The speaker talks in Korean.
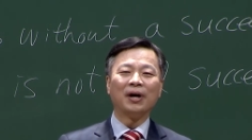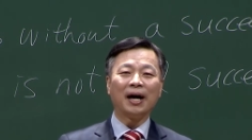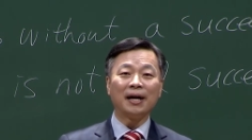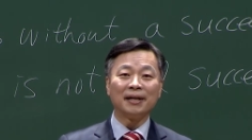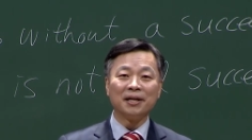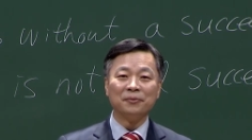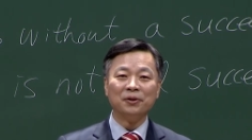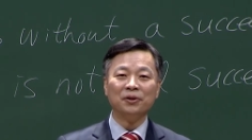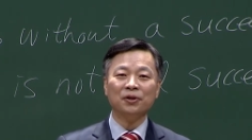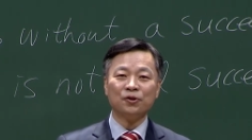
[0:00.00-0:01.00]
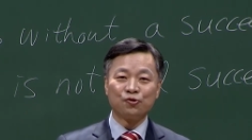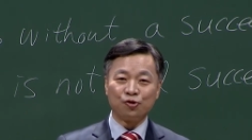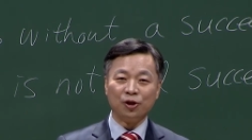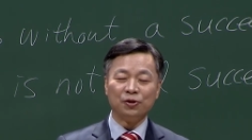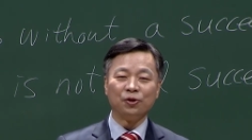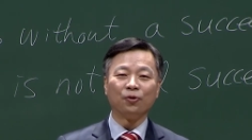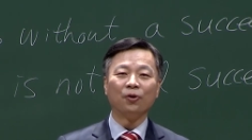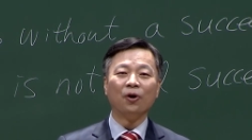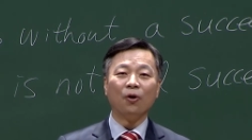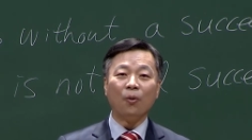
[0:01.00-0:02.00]
하나님을
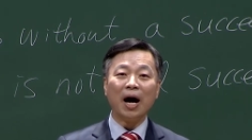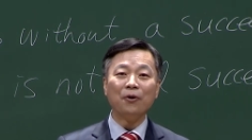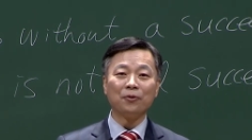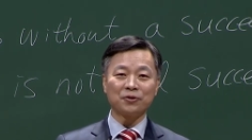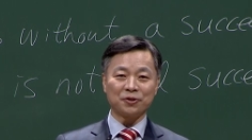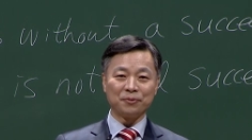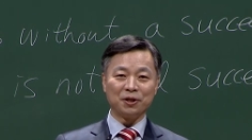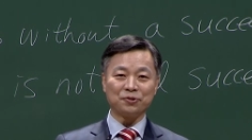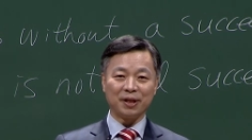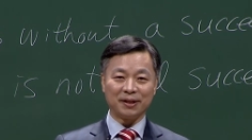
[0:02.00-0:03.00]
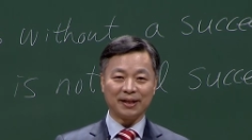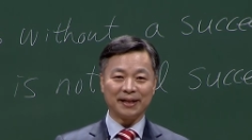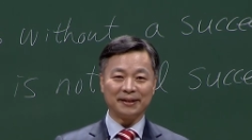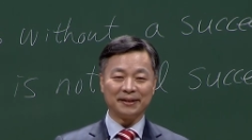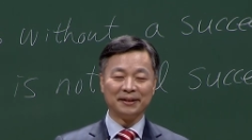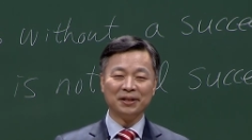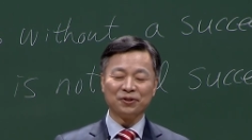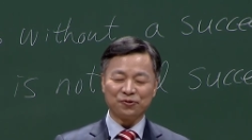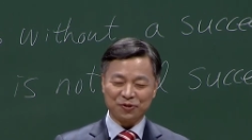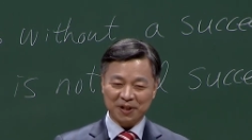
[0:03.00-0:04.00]
주인이요 왕으로 섬길 수 있는가를
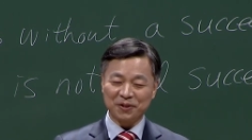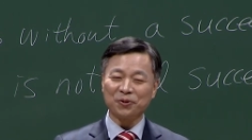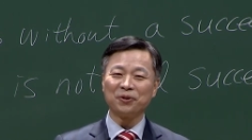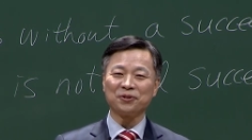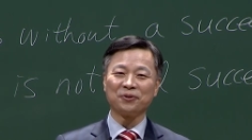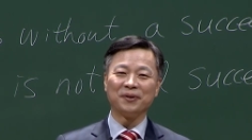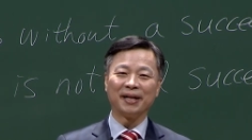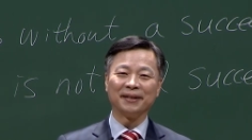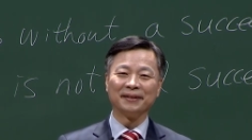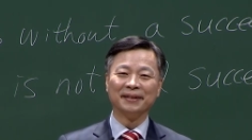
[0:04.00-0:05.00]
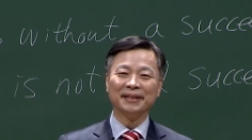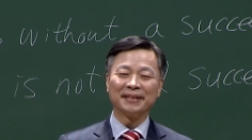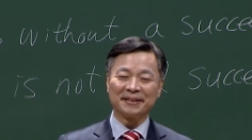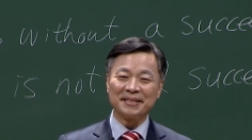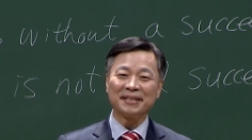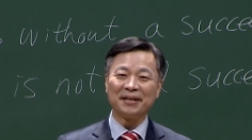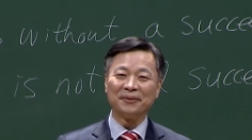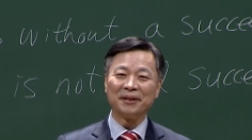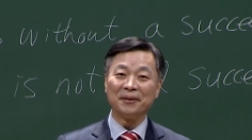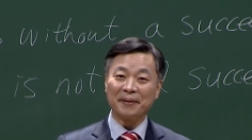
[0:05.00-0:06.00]
구체적으로 적용하는 그런 시간
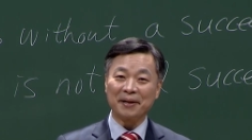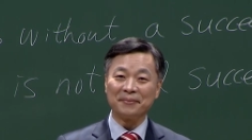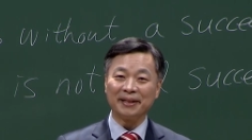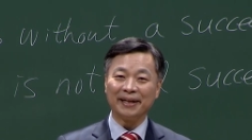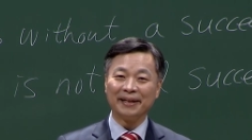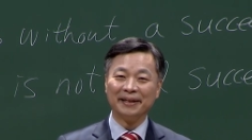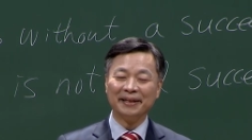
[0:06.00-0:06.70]
되기를 바랍니다.